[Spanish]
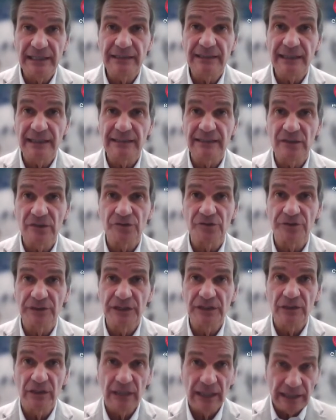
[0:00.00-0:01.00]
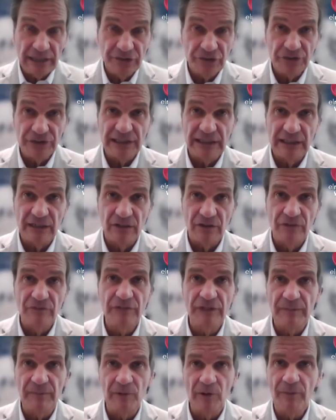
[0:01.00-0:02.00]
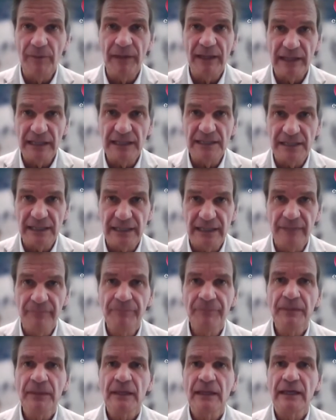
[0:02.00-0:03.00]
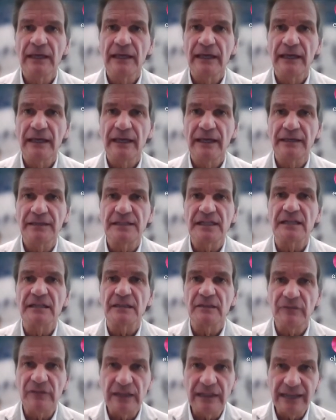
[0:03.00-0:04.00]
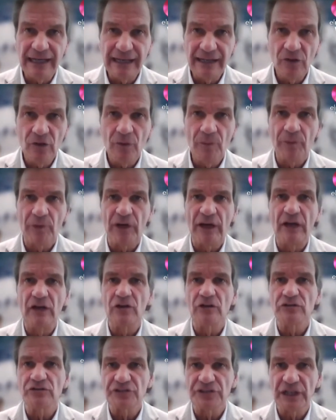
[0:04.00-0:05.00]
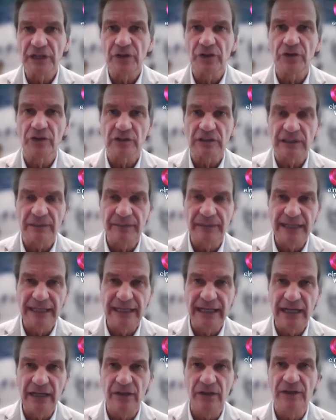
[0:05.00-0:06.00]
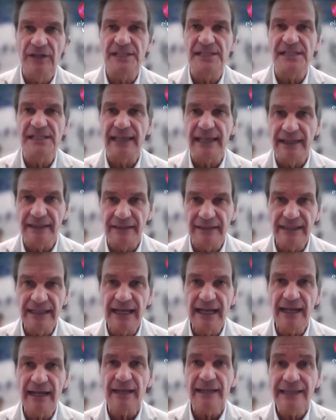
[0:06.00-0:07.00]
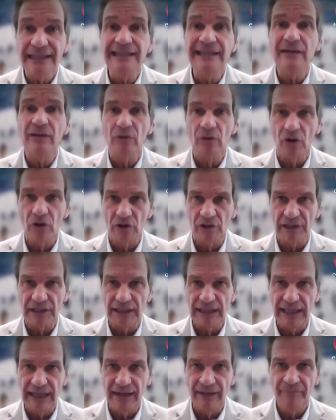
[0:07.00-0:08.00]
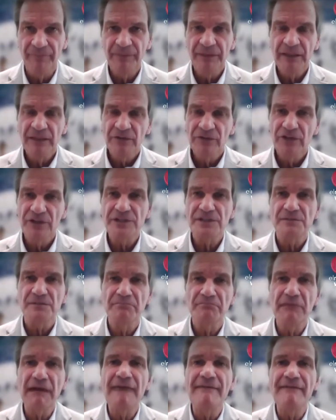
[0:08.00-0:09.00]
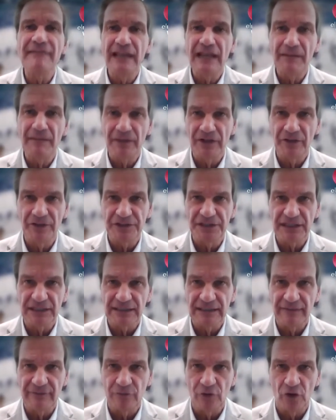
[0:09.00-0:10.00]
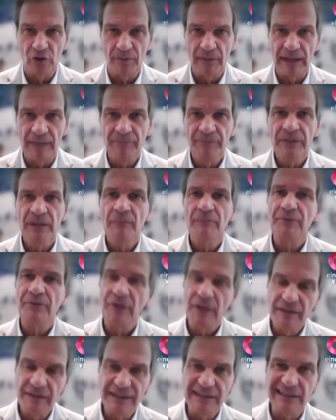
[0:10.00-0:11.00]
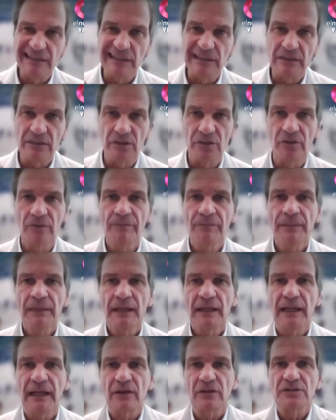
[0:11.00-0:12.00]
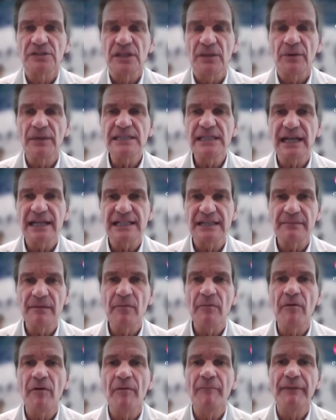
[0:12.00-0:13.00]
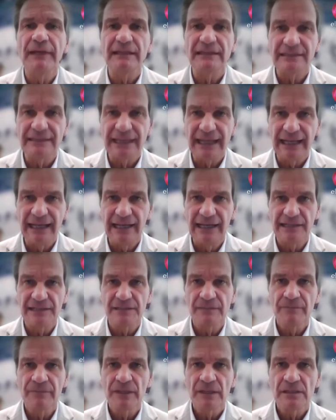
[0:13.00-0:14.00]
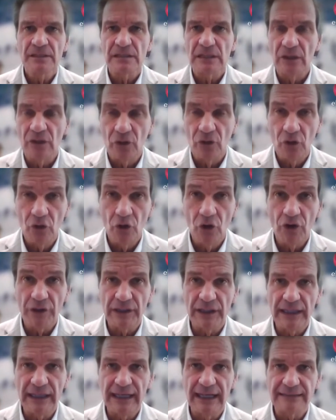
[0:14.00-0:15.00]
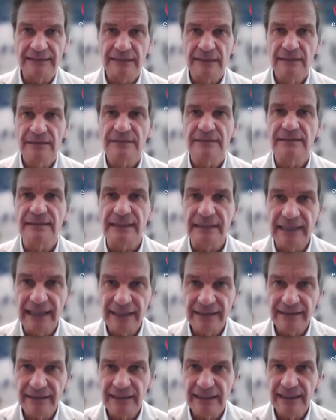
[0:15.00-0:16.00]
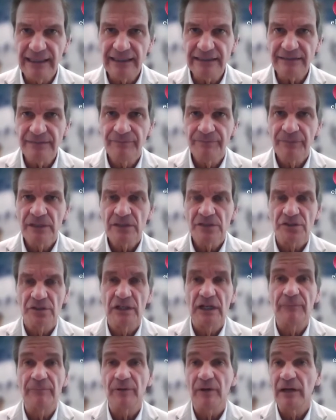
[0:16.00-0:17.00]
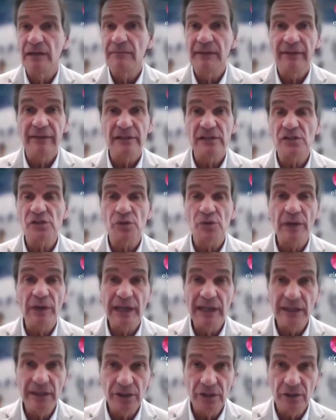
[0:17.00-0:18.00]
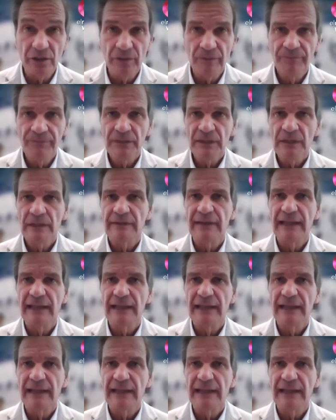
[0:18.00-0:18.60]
Estados Unidos, la que yo tengo en un diploma, dice certificado por el Consejo Norteamericano de Psiquiatría y Neurología. Entonces van de la mano de cierta forma, pero es distinto. Las consecuencias que llamamos mentales, psicológicas, psiquiátricas, son el problema del sueño, de la